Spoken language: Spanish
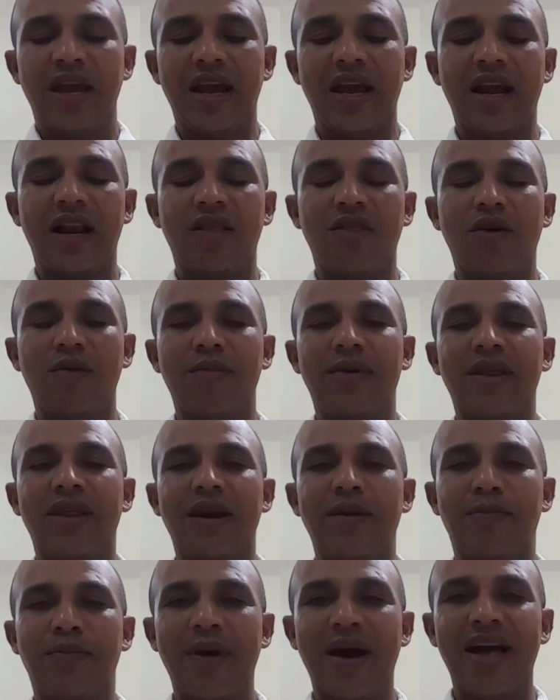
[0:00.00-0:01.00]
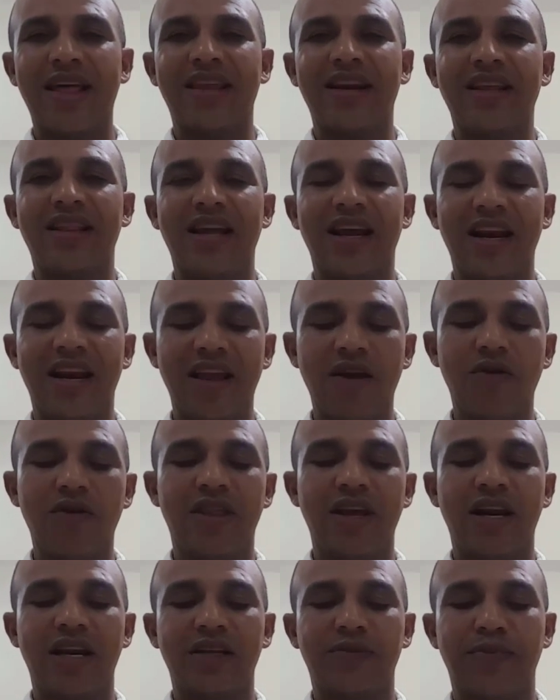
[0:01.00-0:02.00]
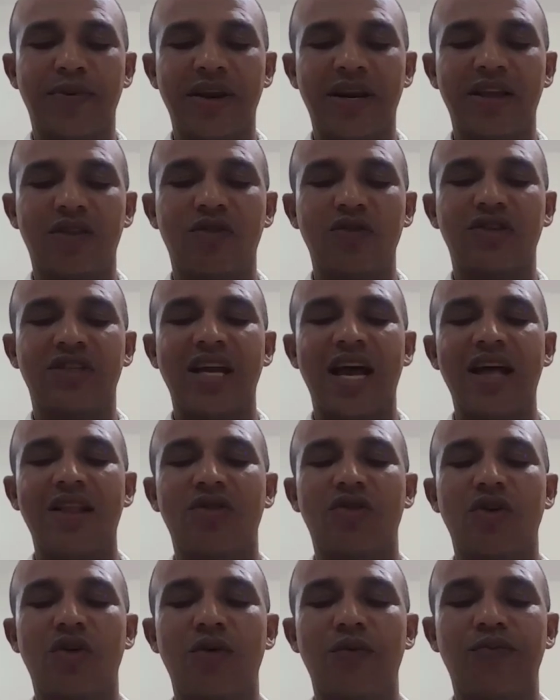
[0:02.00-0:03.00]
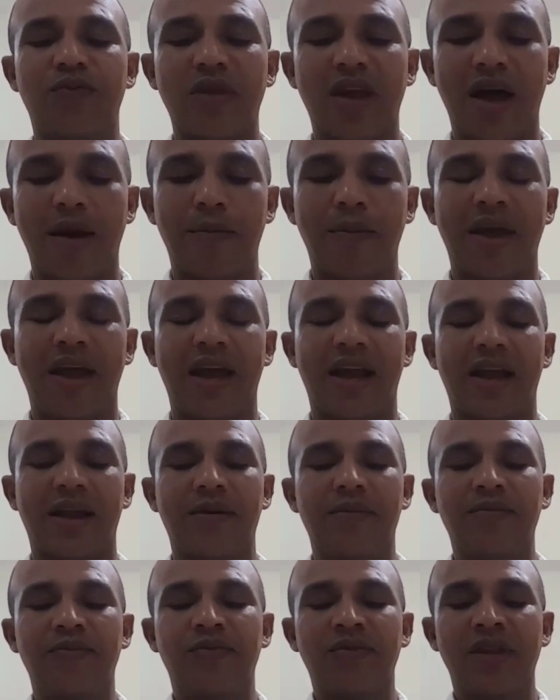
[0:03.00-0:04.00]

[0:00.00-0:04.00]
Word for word: En el nombre del Padre, del Hijo y del Espíritu Santo. Amén.